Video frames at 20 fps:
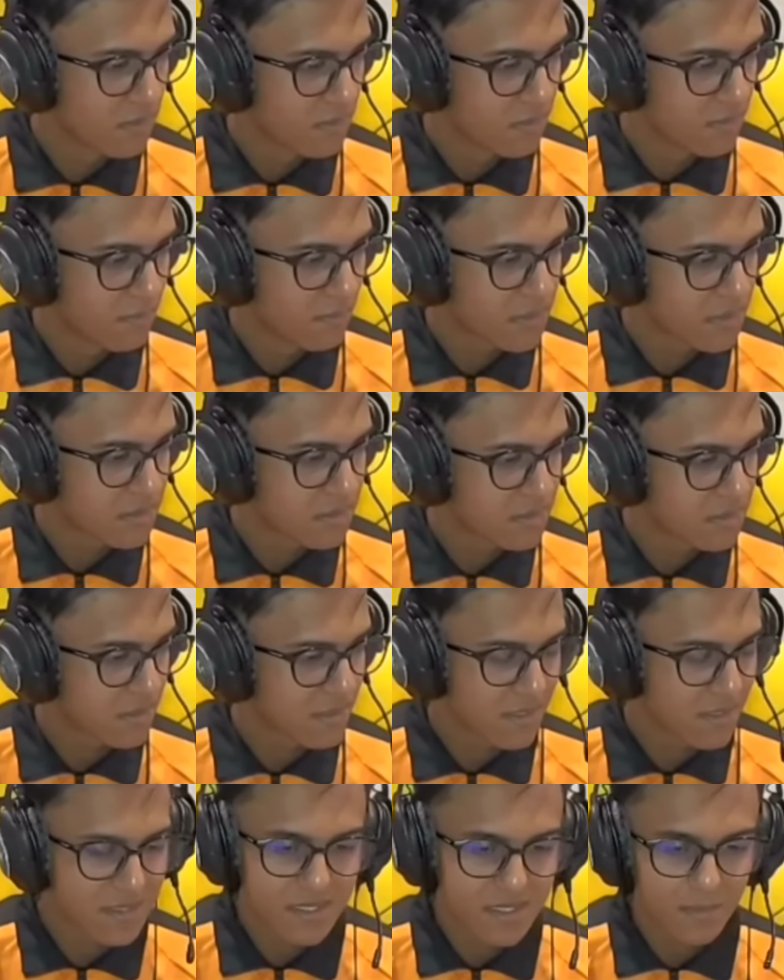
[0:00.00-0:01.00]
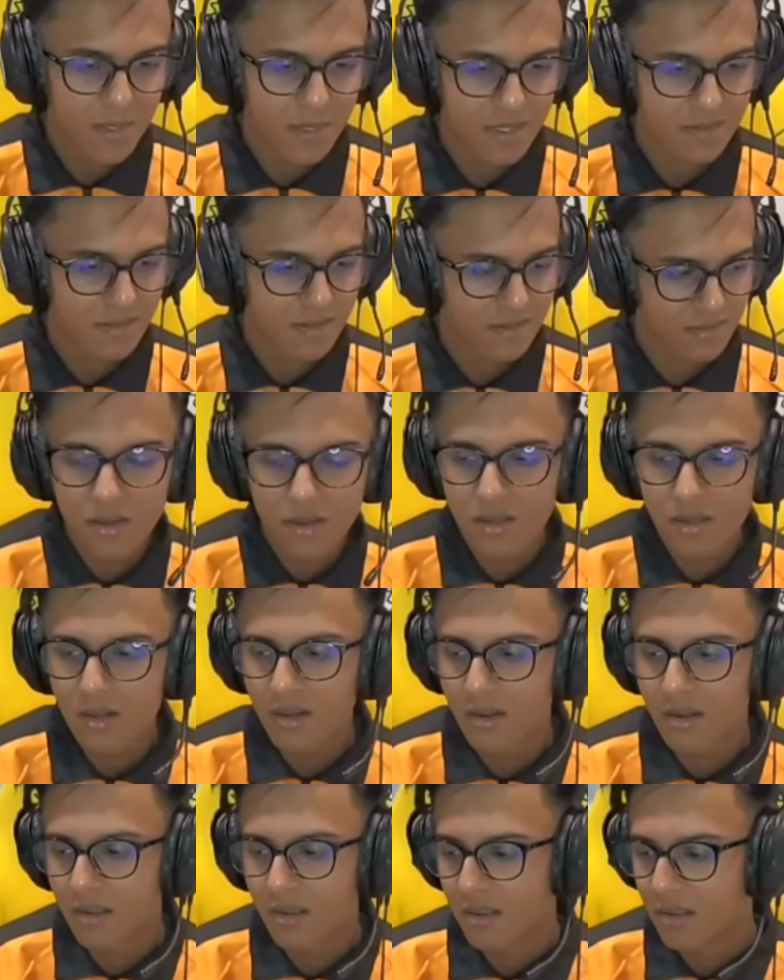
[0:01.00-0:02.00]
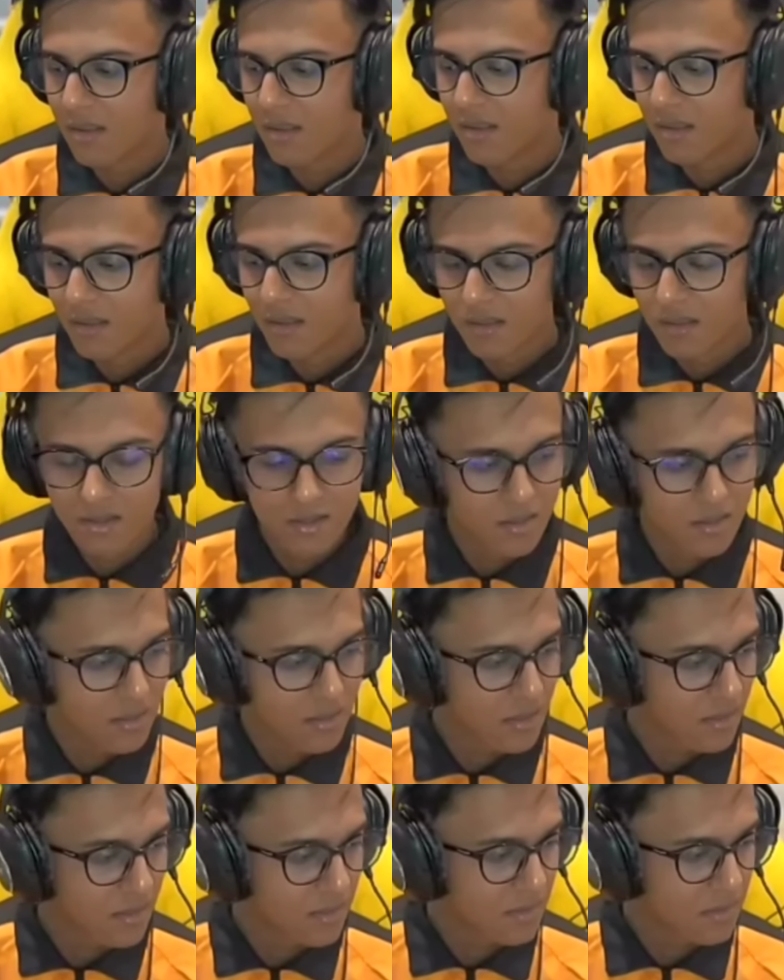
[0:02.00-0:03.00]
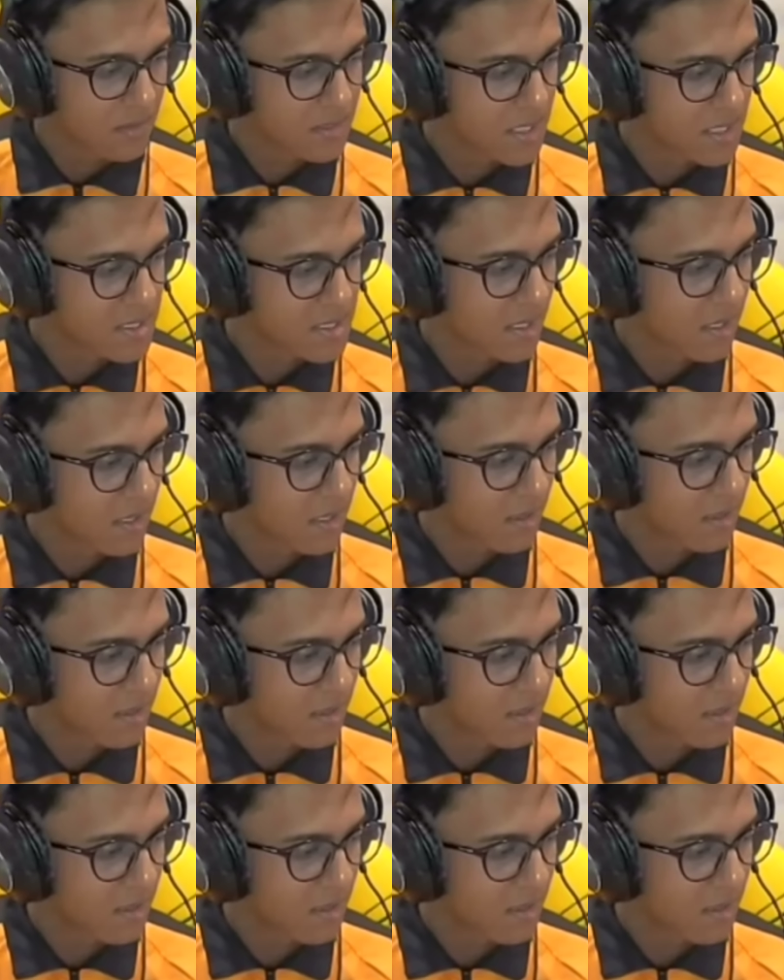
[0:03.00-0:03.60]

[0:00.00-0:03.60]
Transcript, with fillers: बस इतनी सी बात है पर जैसा